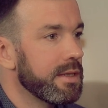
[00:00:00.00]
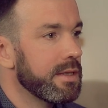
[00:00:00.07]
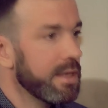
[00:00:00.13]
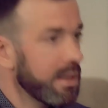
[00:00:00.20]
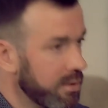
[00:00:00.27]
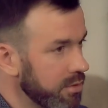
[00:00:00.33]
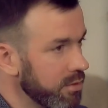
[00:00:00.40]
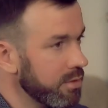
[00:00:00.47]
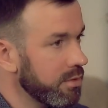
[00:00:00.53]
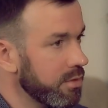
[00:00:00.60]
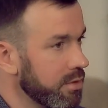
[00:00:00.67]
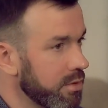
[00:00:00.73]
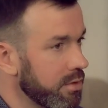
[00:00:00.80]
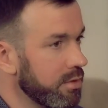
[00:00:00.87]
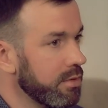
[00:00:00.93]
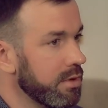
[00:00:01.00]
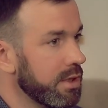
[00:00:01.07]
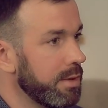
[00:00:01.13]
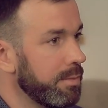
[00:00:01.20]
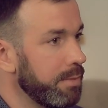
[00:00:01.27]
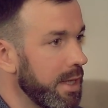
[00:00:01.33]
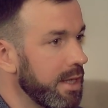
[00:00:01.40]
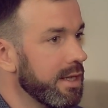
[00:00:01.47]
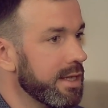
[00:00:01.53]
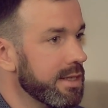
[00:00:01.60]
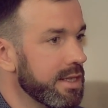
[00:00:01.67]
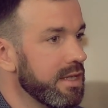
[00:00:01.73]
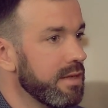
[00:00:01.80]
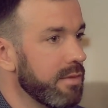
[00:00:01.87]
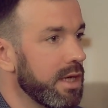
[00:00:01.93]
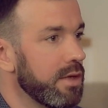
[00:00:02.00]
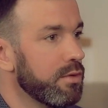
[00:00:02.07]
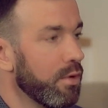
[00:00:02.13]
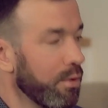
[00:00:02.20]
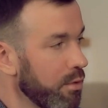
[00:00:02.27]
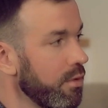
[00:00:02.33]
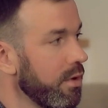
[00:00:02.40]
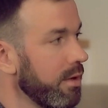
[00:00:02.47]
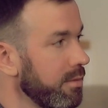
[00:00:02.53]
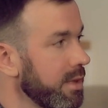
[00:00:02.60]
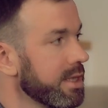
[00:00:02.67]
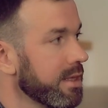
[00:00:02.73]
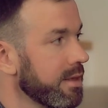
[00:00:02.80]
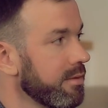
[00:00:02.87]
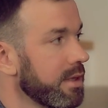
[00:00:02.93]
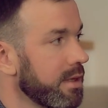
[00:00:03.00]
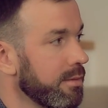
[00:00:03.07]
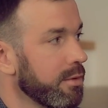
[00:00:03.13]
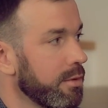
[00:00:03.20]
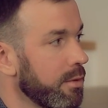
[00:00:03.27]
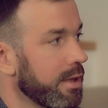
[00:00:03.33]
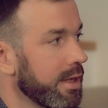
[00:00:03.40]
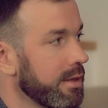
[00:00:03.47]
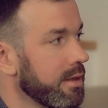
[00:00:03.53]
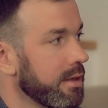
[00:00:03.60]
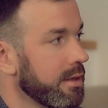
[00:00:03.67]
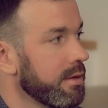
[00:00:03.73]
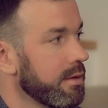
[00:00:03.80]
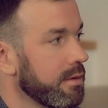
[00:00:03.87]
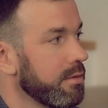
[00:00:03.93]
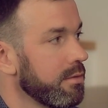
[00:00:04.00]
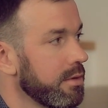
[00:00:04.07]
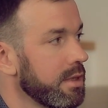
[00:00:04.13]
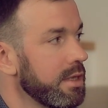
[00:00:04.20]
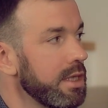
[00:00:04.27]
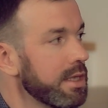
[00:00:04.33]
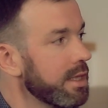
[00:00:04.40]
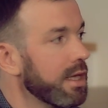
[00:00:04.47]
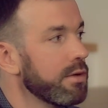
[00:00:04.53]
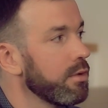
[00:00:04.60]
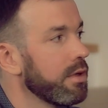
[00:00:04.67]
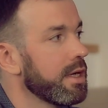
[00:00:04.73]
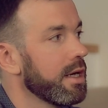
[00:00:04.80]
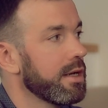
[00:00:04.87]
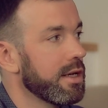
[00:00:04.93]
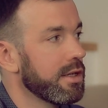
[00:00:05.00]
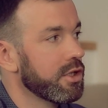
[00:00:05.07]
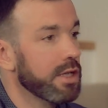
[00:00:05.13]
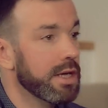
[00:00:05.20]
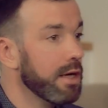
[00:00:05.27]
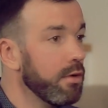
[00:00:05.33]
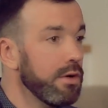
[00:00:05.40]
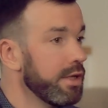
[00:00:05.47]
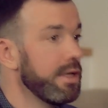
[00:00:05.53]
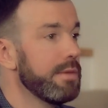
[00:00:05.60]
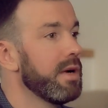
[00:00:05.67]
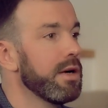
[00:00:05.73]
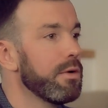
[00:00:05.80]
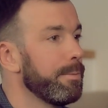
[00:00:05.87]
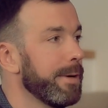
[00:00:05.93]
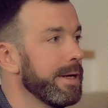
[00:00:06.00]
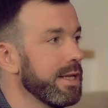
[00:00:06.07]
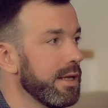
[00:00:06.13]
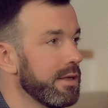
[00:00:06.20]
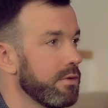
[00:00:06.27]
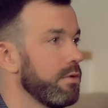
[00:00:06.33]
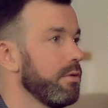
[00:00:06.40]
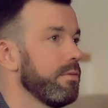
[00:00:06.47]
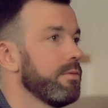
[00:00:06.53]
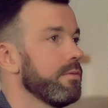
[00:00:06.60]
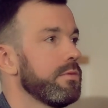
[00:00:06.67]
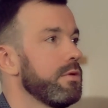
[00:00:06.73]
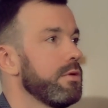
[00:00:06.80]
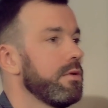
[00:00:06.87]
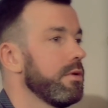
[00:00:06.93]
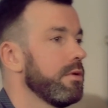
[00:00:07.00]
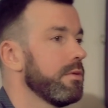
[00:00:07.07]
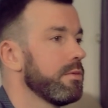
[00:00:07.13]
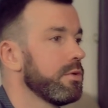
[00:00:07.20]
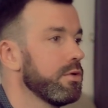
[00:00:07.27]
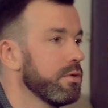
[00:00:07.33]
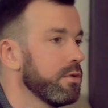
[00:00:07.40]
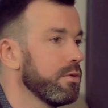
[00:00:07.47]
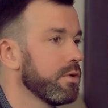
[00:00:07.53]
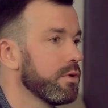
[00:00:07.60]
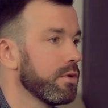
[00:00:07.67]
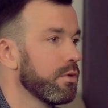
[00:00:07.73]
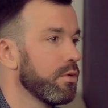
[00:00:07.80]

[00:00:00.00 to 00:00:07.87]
я чувствую, что теперь я занимаю другое место в этом городе. То есть не такое, как раньше. Какое, не могу понять, но, но чувствую, что